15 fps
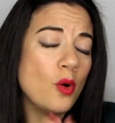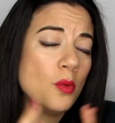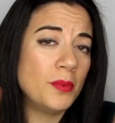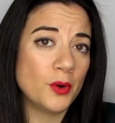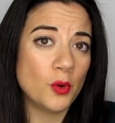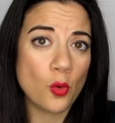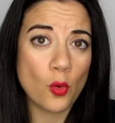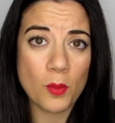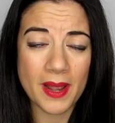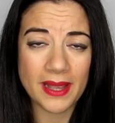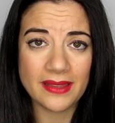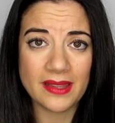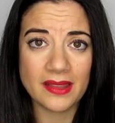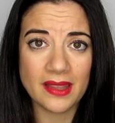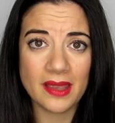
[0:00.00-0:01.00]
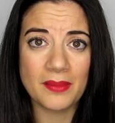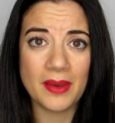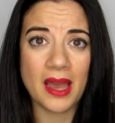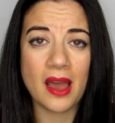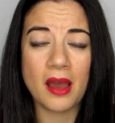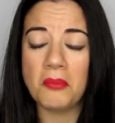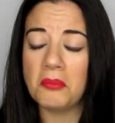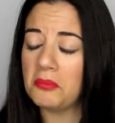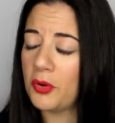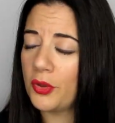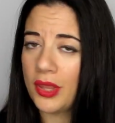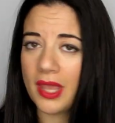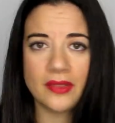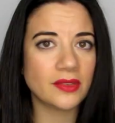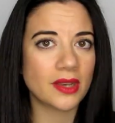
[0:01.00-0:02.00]
os preocupa este tema
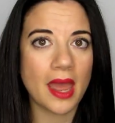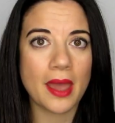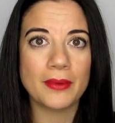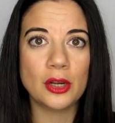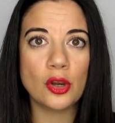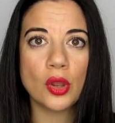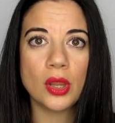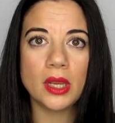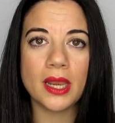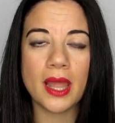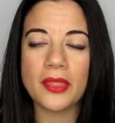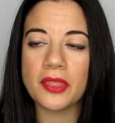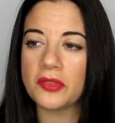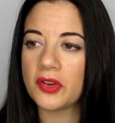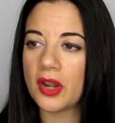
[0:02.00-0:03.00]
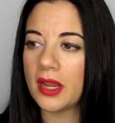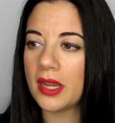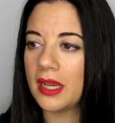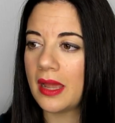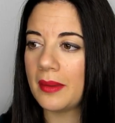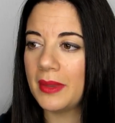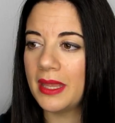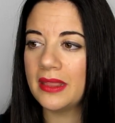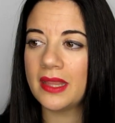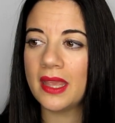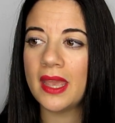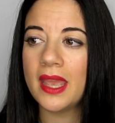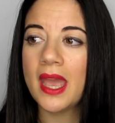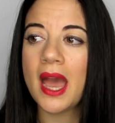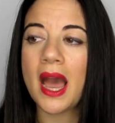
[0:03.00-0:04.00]
podéis entrar a ver los enlaces
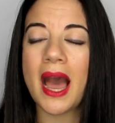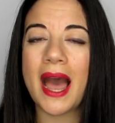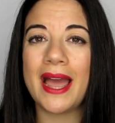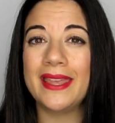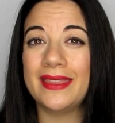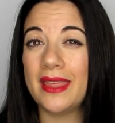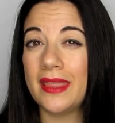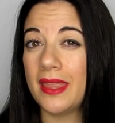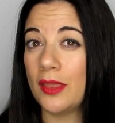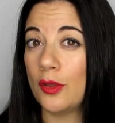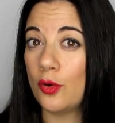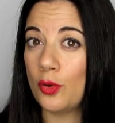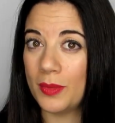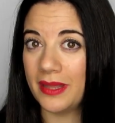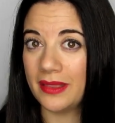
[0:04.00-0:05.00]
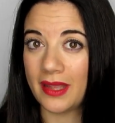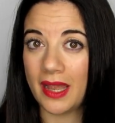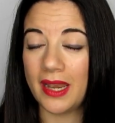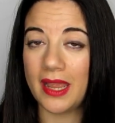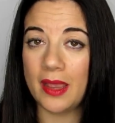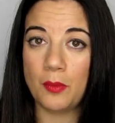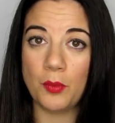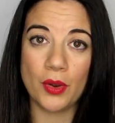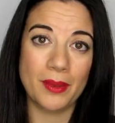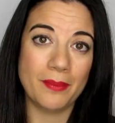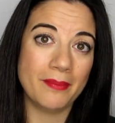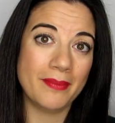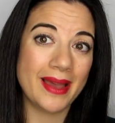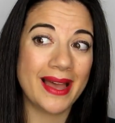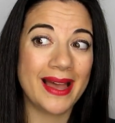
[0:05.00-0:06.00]
tranquilamente. Hay desde documentales pues
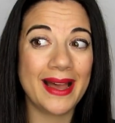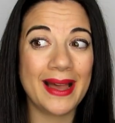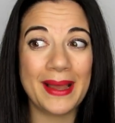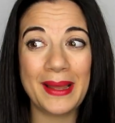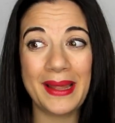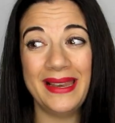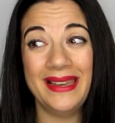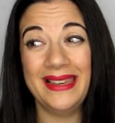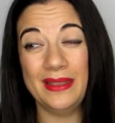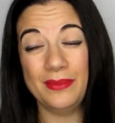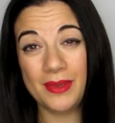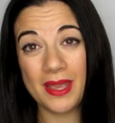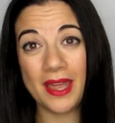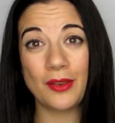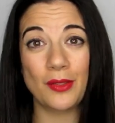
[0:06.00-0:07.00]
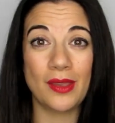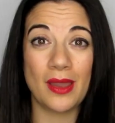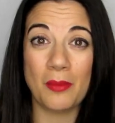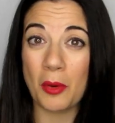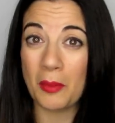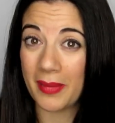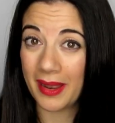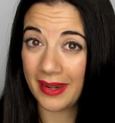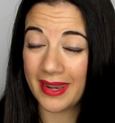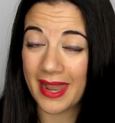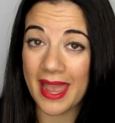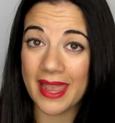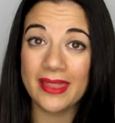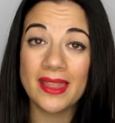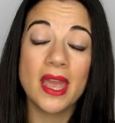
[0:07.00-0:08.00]
más livianos, digamos más
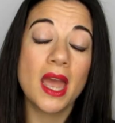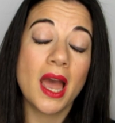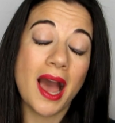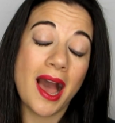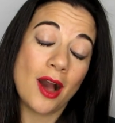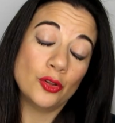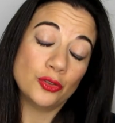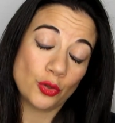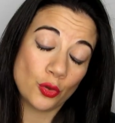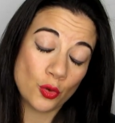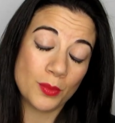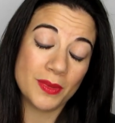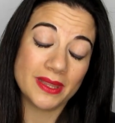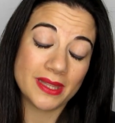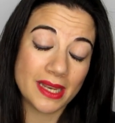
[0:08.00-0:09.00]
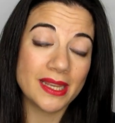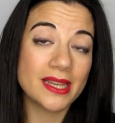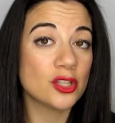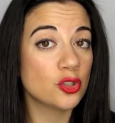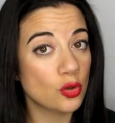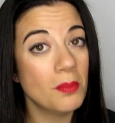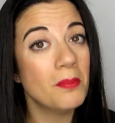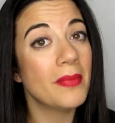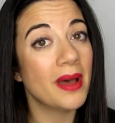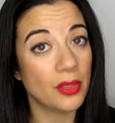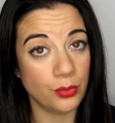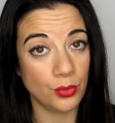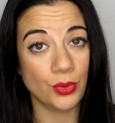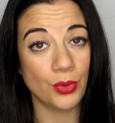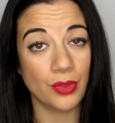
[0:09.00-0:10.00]
light, a otros documentales que son
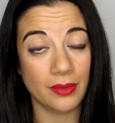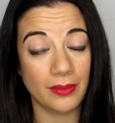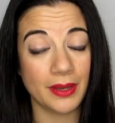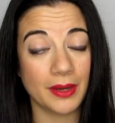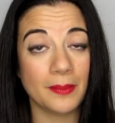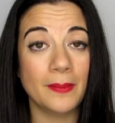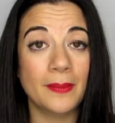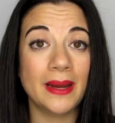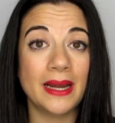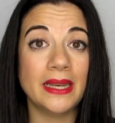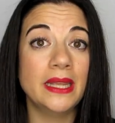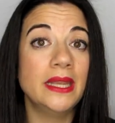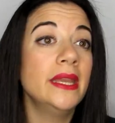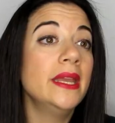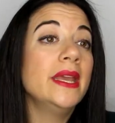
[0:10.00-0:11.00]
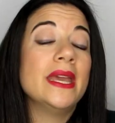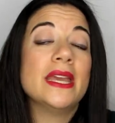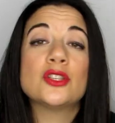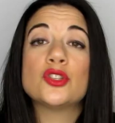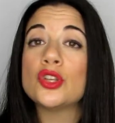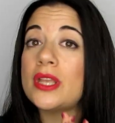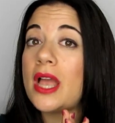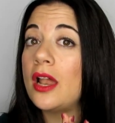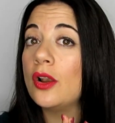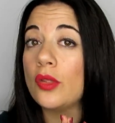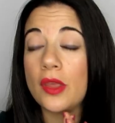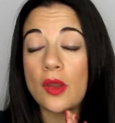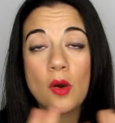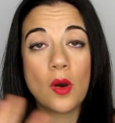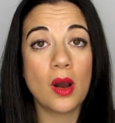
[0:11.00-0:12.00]
más duros de ver, ¿vale? Eso ya lo
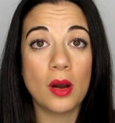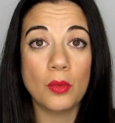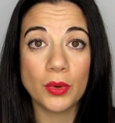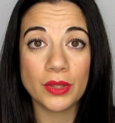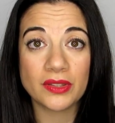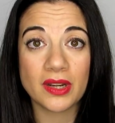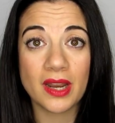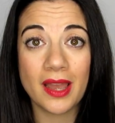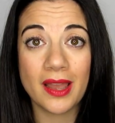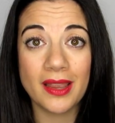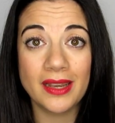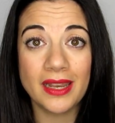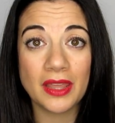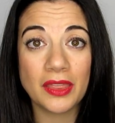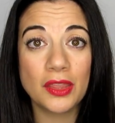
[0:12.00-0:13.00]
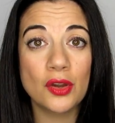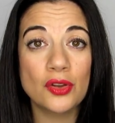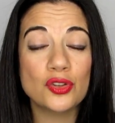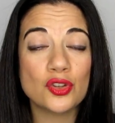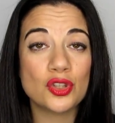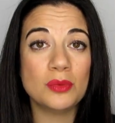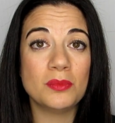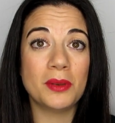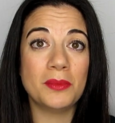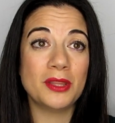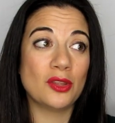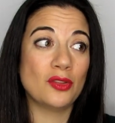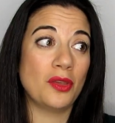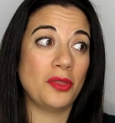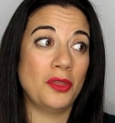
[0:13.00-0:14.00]
dejo a vuestra elección. Yo
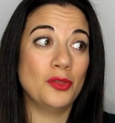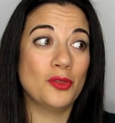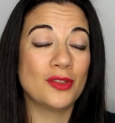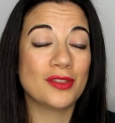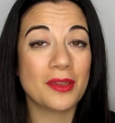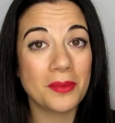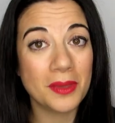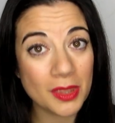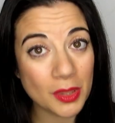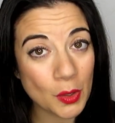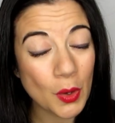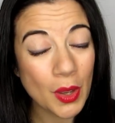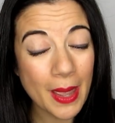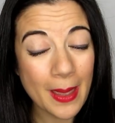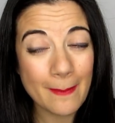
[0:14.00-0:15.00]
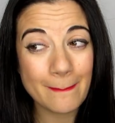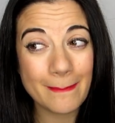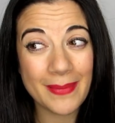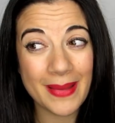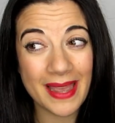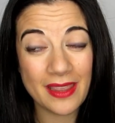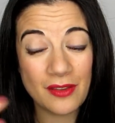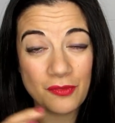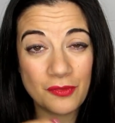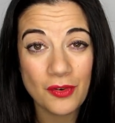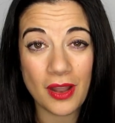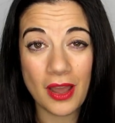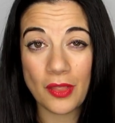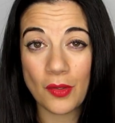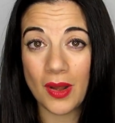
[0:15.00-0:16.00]
simplemente estoy haciendo este vídeo más
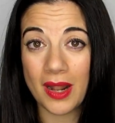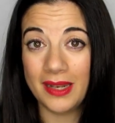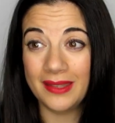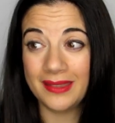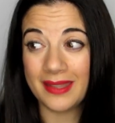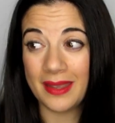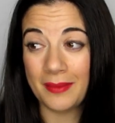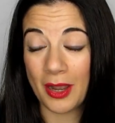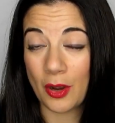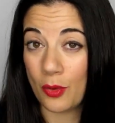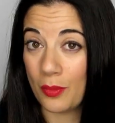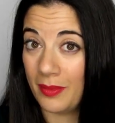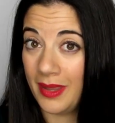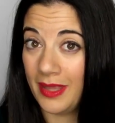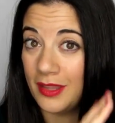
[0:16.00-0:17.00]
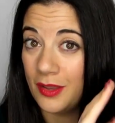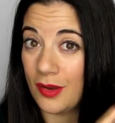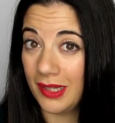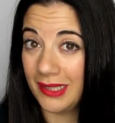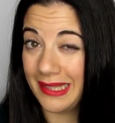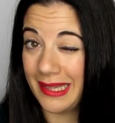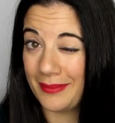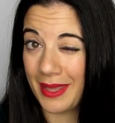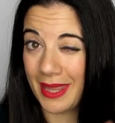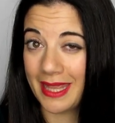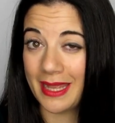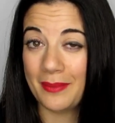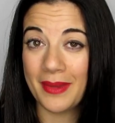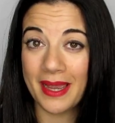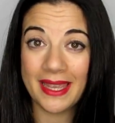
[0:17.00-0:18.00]
enfocado al tema cosmético, al tema
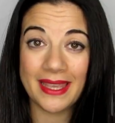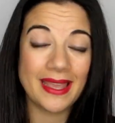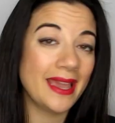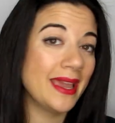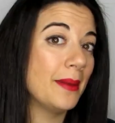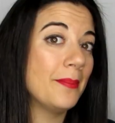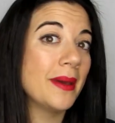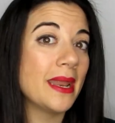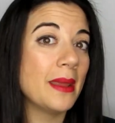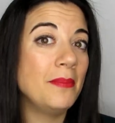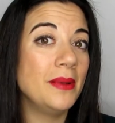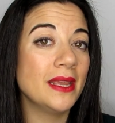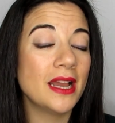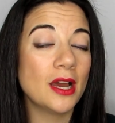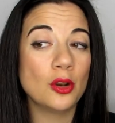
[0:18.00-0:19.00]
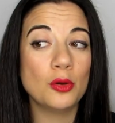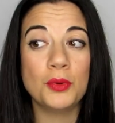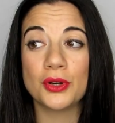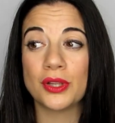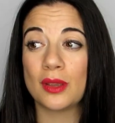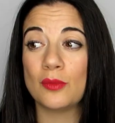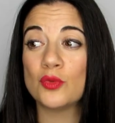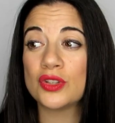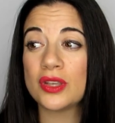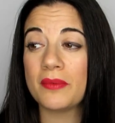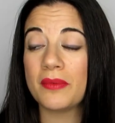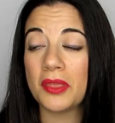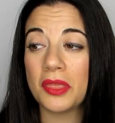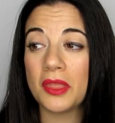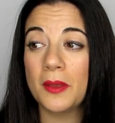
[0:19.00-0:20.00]
del maquillaje para explicaros porque muchas
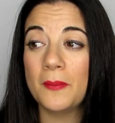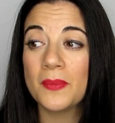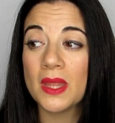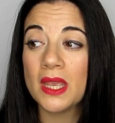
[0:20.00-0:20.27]
veces